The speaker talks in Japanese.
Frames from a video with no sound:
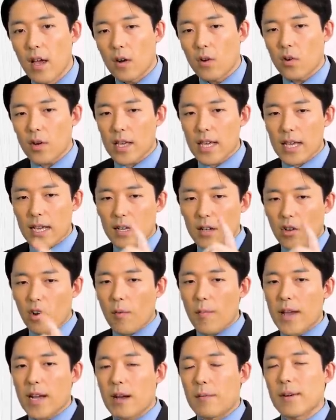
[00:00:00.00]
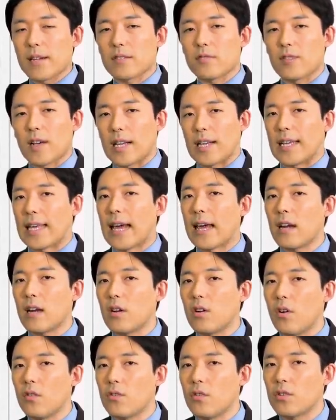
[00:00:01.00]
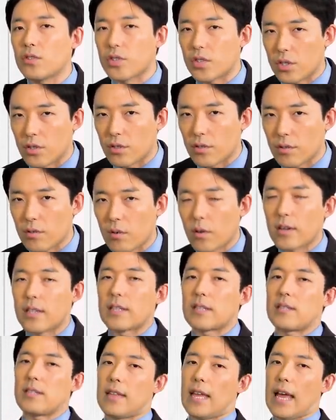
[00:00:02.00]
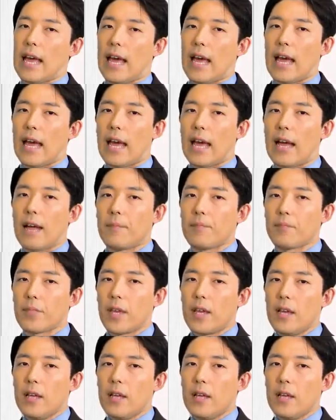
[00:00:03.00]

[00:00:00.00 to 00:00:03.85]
これ1個目がまずは言論の自由。これでね。